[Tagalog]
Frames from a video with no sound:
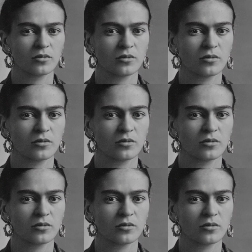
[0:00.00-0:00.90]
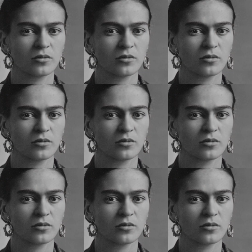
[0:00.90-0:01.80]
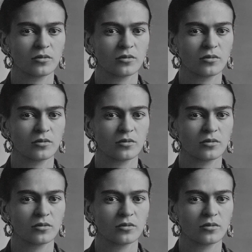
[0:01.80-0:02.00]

stop this video for a while or pause